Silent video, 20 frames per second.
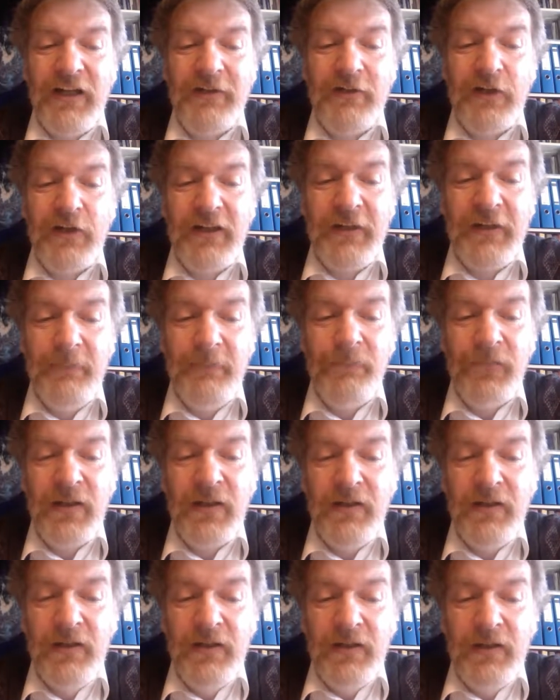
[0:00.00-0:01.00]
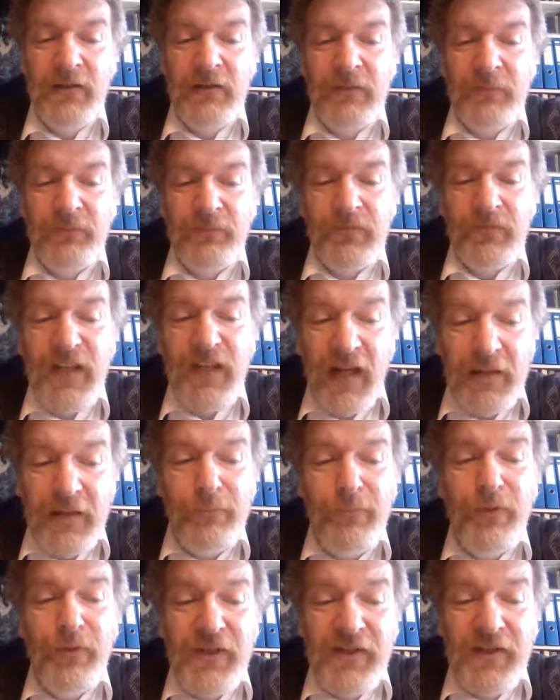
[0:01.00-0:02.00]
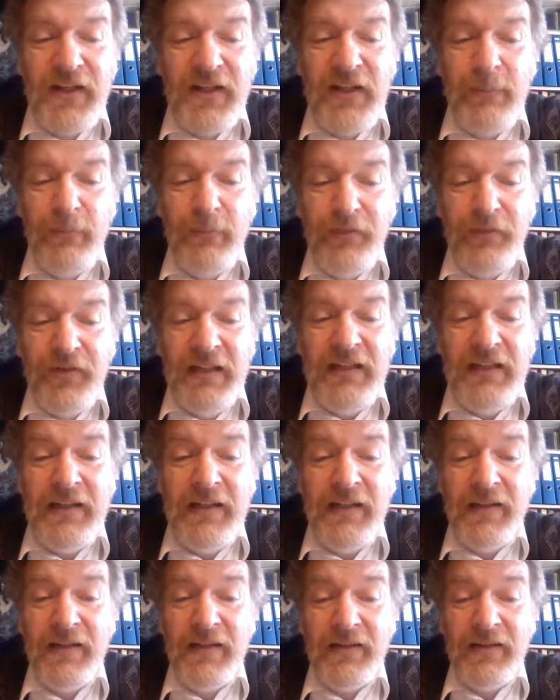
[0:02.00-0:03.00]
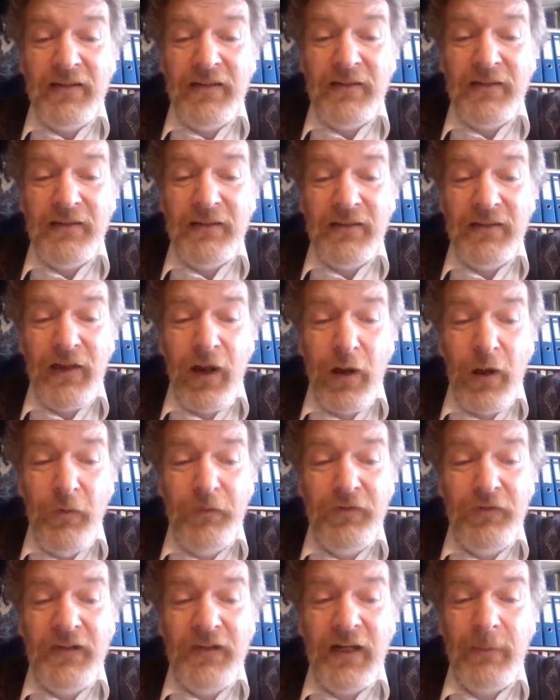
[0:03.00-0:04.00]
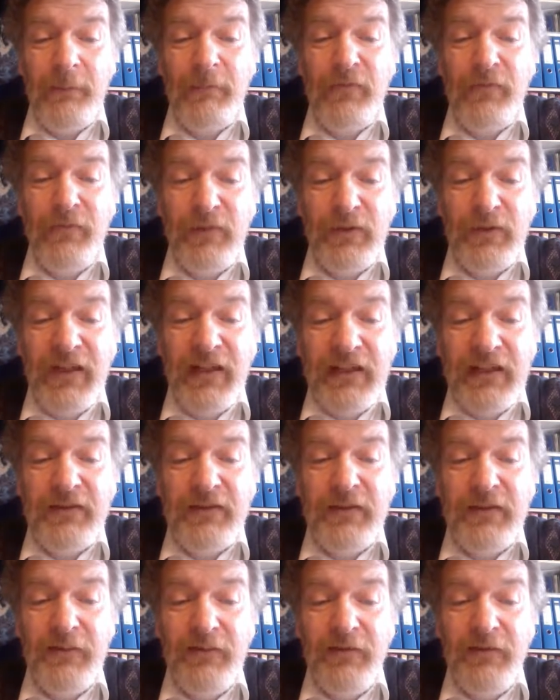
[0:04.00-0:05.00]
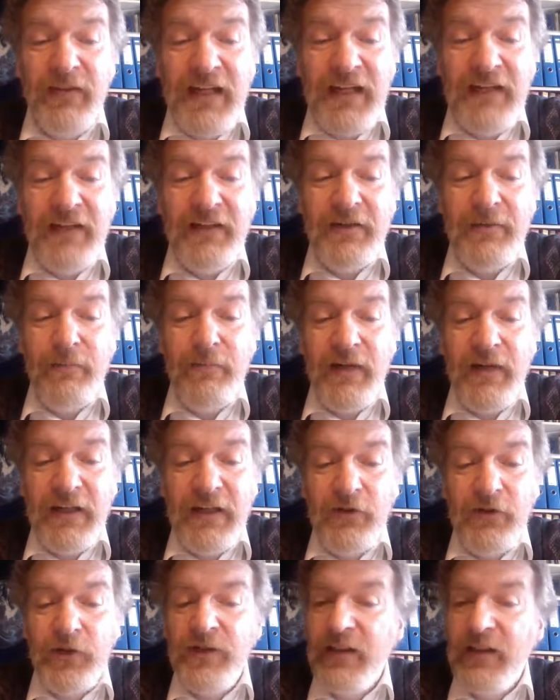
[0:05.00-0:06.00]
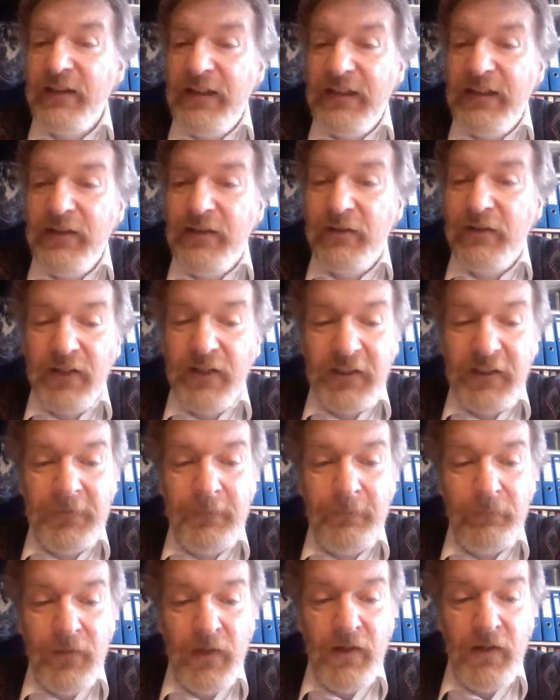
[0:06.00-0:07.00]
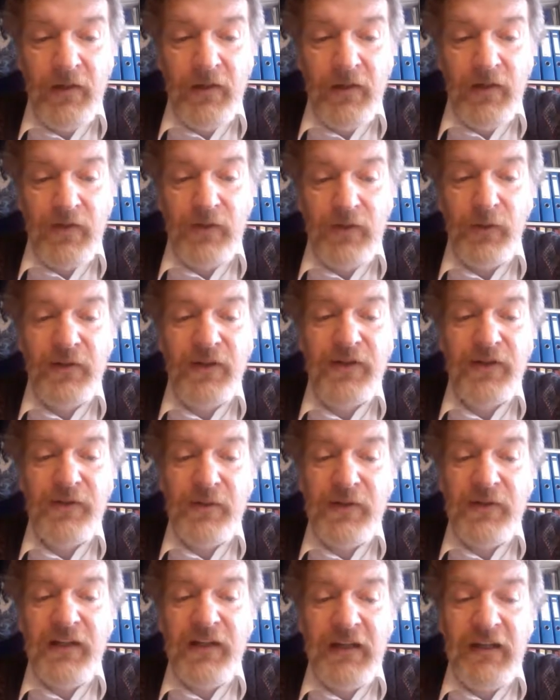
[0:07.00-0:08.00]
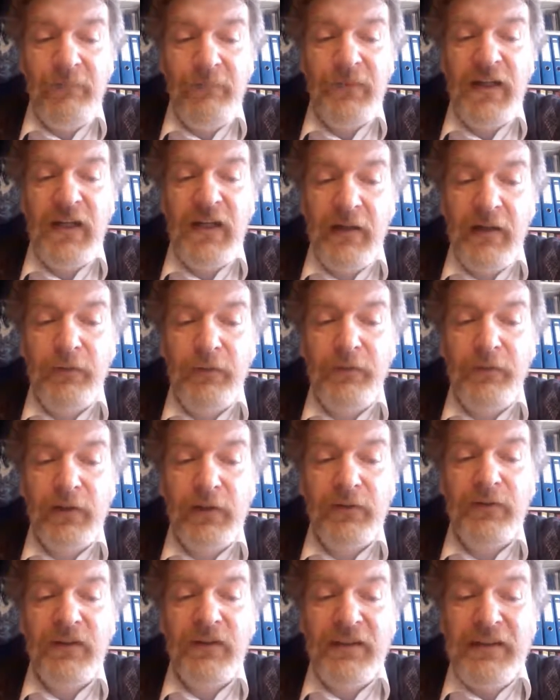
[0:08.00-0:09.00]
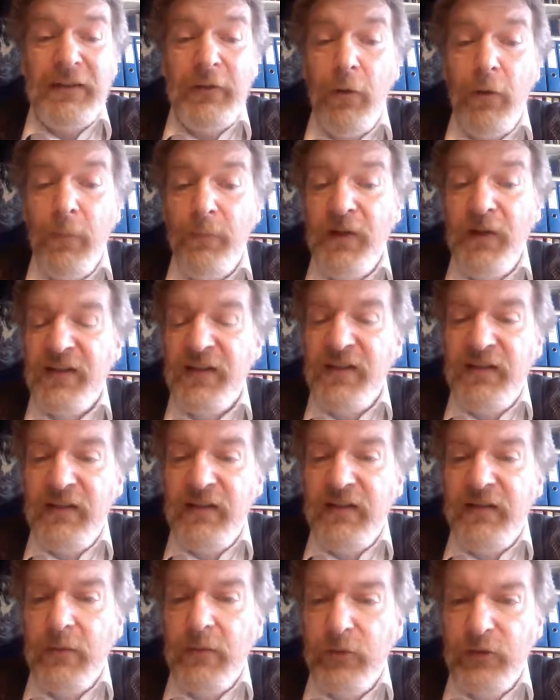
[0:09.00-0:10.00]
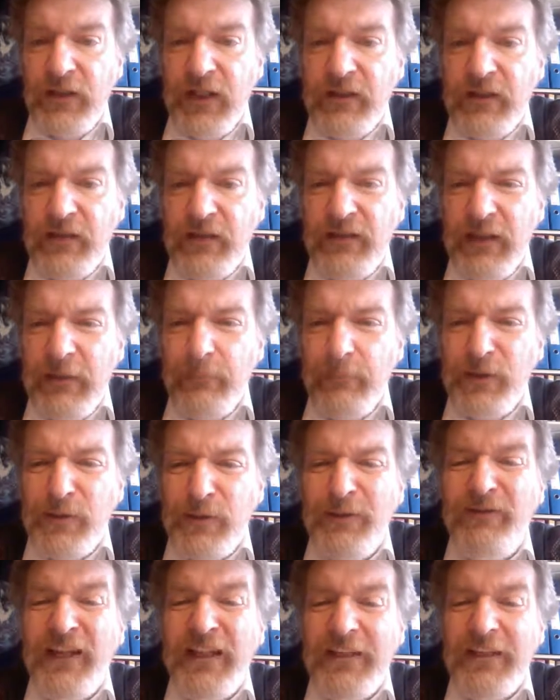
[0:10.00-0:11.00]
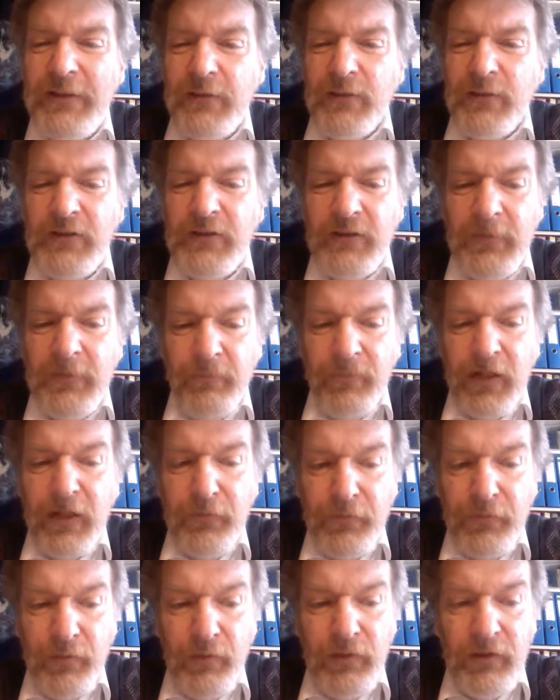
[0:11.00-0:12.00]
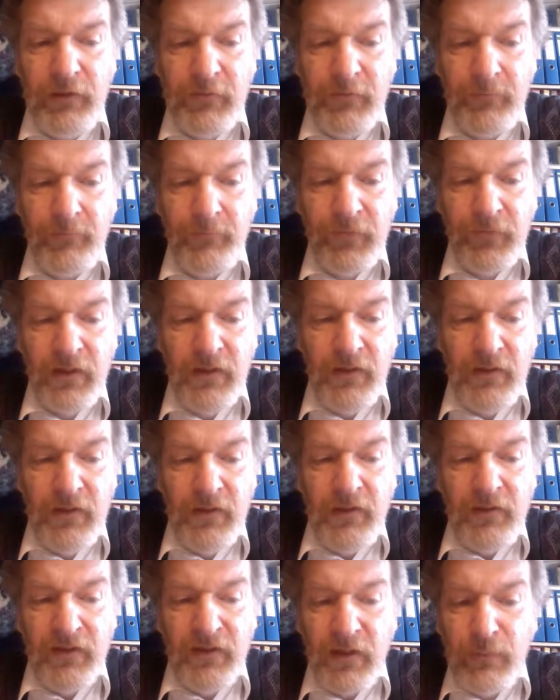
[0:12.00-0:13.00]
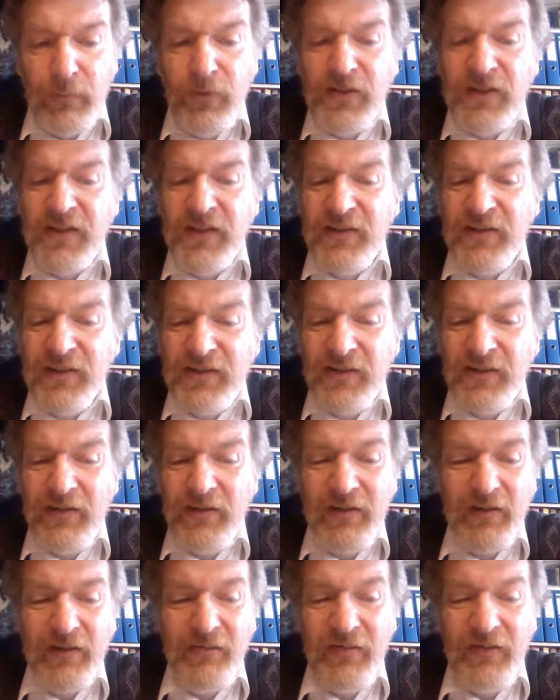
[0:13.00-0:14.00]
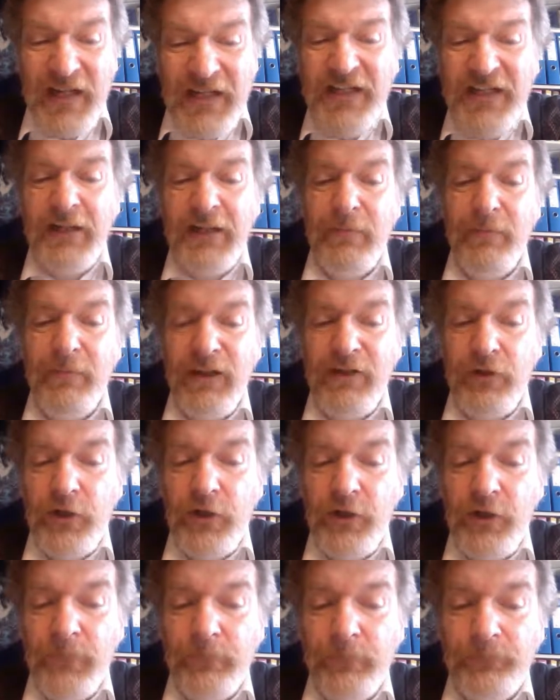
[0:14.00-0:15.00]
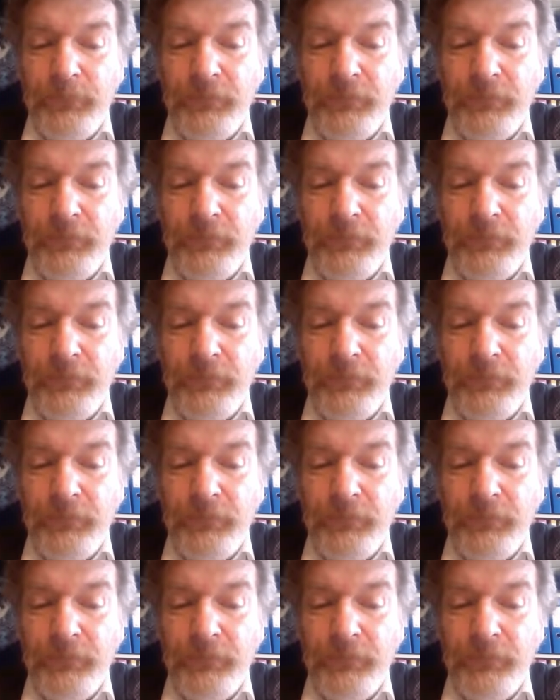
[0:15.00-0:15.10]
anstreben, dann müssen eben viele Aufgaben von relativ wenigen Menschen erledigt werden, soll das System die Anforderungen an die Komplexität der modernen Lebensbewältigung erfüllen. Dann müssen diese wenigen Menschen